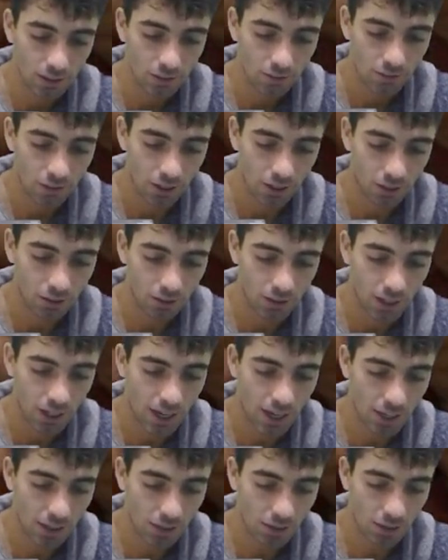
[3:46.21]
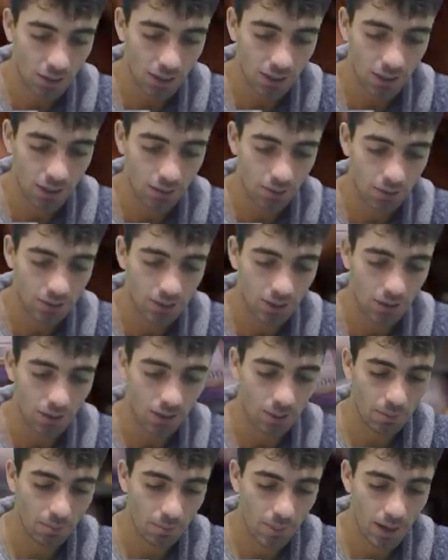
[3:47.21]
Fango Drago, anche questa
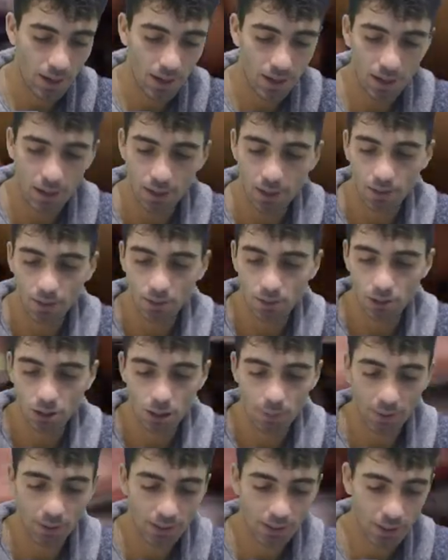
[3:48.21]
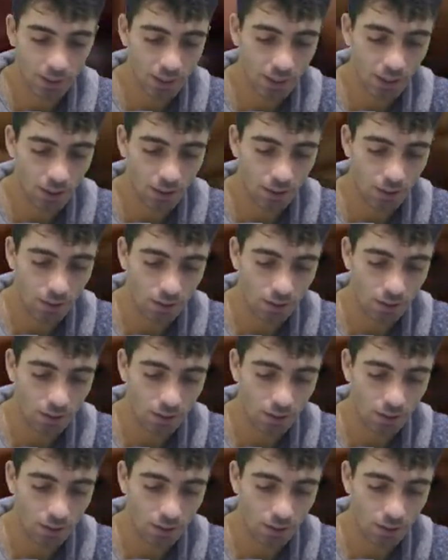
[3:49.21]
non è male. Ojama Trio,